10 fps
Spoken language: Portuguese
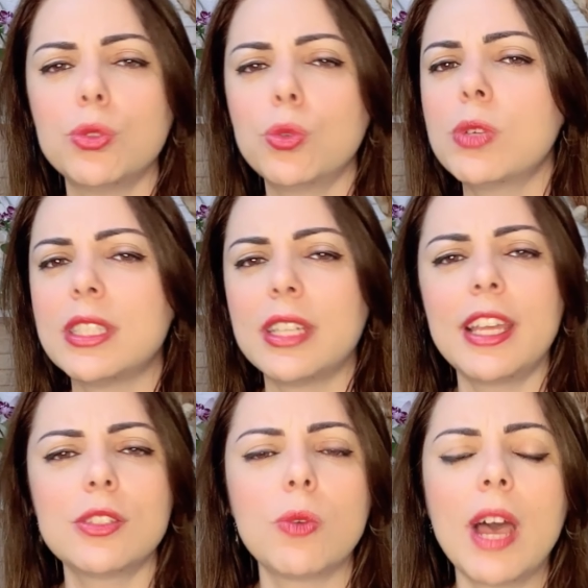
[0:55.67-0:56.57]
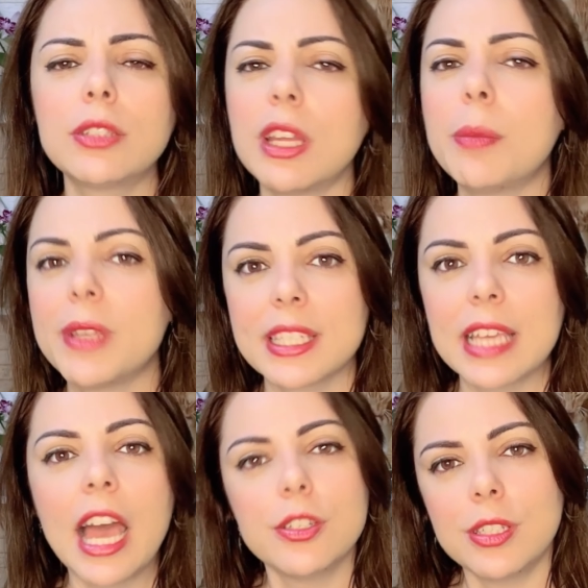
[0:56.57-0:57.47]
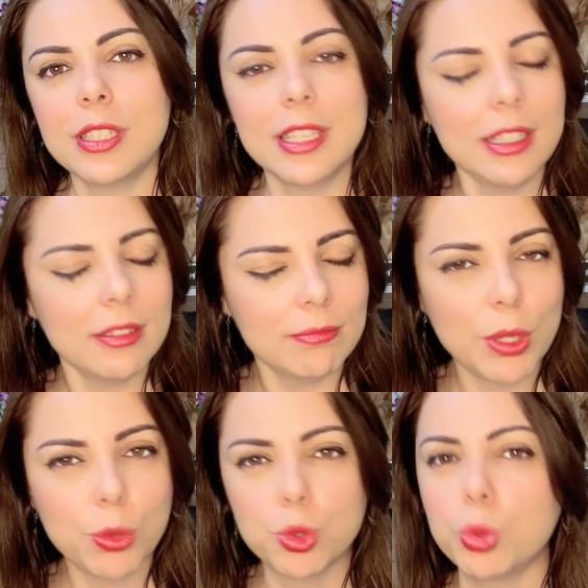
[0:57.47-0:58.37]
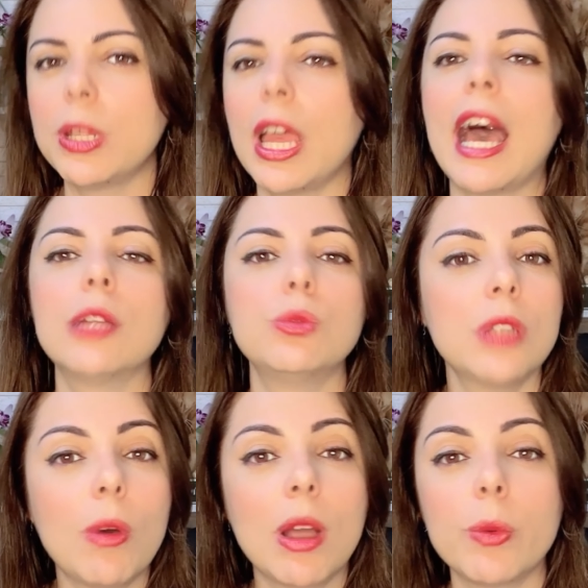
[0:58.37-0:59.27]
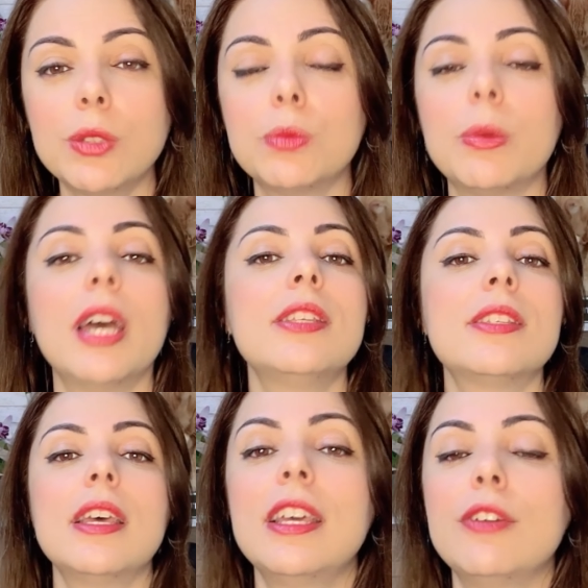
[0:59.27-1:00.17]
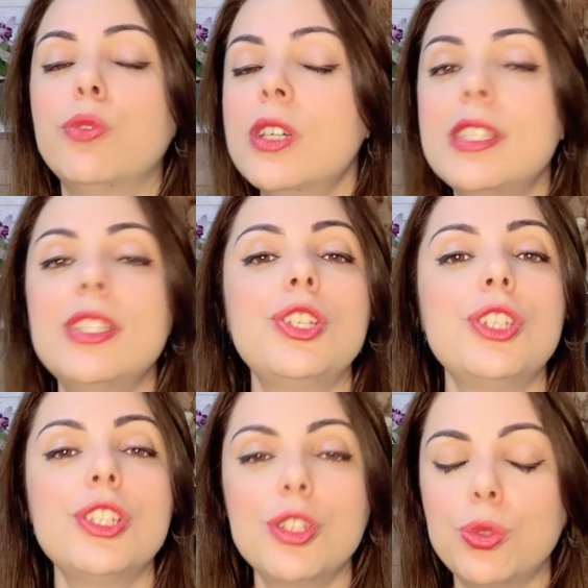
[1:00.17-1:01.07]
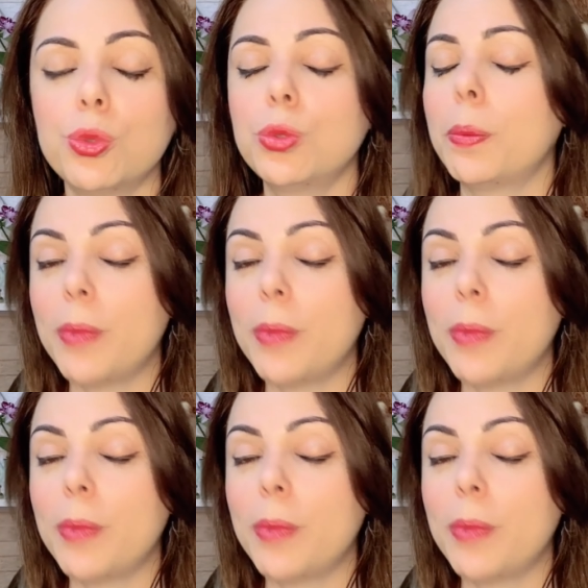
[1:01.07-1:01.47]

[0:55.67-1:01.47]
duas, três, quatro repescagens e deu tudo errado, não aguento mais, vou desistir de tudo.